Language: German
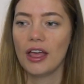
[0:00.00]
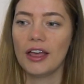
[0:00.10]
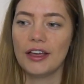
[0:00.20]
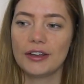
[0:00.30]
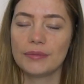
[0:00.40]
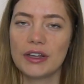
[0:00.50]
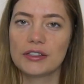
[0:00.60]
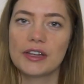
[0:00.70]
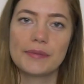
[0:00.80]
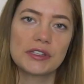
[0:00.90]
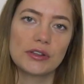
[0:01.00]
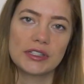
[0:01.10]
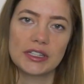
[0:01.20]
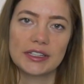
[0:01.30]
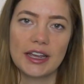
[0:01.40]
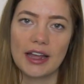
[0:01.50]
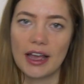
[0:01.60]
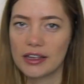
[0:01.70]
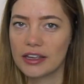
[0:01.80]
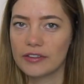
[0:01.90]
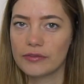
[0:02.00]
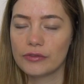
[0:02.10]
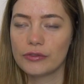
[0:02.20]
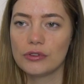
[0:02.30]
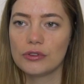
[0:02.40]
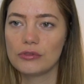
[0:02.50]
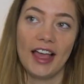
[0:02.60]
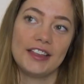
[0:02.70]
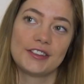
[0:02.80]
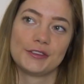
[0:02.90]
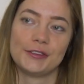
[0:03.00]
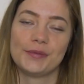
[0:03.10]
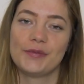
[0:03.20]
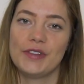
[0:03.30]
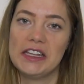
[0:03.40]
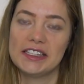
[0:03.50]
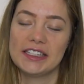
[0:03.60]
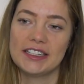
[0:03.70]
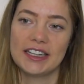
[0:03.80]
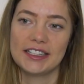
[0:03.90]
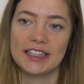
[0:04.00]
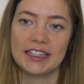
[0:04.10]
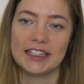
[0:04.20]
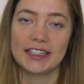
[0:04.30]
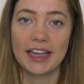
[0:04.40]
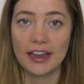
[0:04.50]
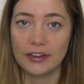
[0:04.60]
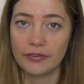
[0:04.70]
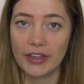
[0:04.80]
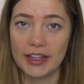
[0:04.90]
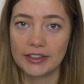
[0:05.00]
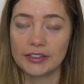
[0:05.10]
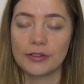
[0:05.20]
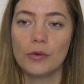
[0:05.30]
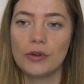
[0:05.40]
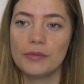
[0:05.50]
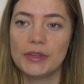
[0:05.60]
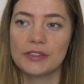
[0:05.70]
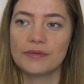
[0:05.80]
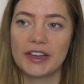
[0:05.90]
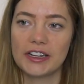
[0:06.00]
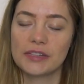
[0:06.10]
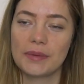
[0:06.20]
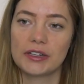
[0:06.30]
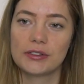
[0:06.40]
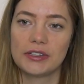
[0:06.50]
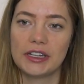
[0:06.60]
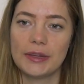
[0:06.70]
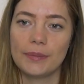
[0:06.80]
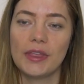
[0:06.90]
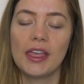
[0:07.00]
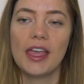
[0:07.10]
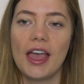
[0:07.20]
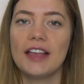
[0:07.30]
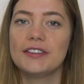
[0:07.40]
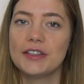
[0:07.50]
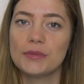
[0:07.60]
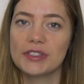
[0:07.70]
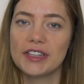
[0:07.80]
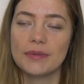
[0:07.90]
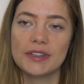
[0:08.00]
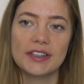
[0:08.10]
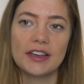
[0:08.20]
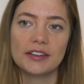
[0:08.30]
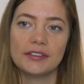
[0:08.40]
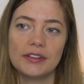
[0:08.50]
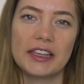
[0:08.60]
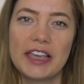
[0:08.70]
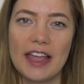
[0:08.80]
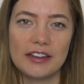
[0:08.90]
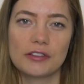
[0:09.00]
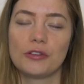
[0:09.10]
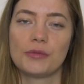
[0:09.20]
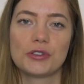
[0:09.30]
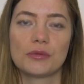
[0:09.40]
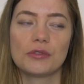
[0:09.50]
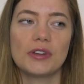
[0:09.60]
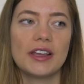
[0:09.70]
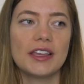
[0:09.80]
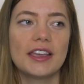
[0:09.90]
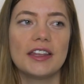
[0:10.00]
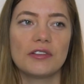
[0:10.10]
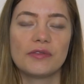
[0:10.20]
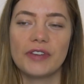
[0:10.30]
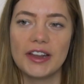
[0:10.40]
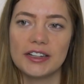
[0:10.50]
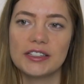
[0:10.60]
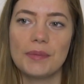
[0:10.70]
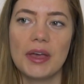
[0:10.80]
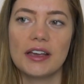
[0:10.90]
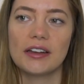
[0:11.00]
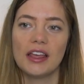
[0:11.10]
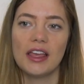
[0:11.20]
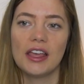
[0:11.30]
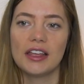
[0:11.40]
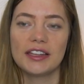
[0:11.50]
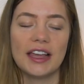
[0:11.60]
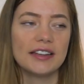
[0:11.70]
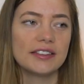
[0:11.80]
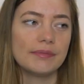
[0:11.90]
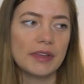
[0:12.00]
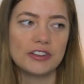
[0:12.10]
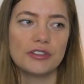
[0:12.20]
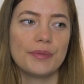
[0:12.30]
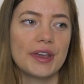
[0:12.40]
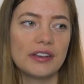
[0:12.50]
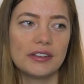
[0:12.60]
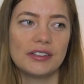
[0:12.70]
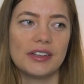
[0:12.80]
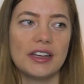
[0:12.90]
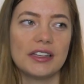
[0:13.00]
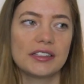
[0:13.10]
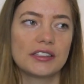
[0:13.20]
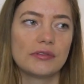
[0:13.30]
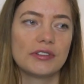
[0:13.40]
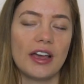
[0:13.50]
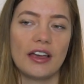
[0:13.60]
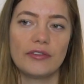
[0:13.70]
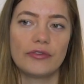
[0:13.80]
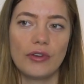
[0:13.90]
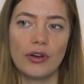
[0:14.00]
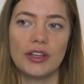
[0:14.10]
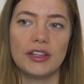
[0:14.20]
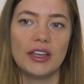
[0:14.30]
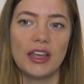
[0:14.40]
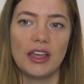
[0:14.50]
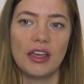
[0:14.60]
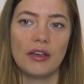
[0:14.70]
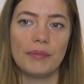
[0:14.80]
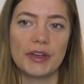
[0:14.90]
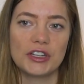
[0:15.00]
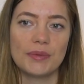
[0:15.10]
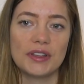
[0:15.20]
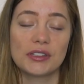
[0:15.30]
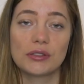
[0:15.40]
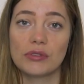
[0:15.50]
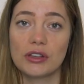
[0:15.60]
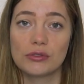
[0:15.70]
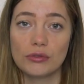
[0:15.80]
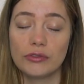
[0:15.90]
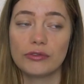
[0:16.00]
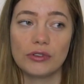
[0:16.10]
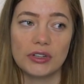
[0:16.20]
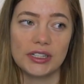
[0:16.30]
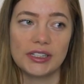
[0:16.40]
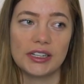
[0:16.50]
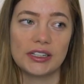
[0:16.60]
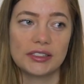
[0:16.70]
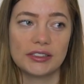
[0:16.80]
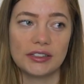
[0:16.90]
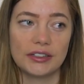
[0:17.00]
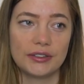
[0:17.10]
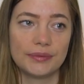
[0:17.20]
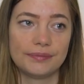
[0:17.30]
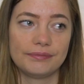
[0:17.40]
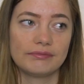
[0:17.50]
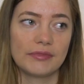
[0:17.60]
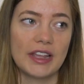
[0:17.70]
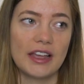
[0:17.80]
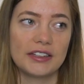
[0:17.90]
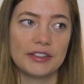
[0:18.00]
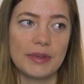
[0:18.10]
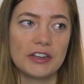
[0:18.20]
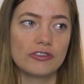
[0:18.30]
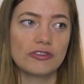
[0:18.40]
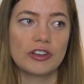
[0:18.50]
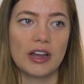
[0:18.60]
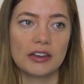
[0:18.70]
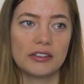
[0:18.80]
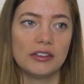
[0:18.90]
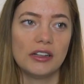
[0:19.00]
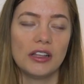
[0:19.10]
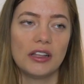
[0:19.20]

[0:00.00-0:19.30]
Ähm, also damit soll sich jetzt keiner angegriffen fühlen. Also, wir sind tatsächlich keine Fans, Hunde mit zum Weihnachtsmarkt zu nehmen. Also ich muss selber sagen, ihr kennt das doch bestimmt, oder? Ihr geht auf den Weihnachtsmarkt, die ganze Menschenmenge, es ist total voll. Manchmal ist es sogar so voll, dass ähm, ja, die Menschenschlange,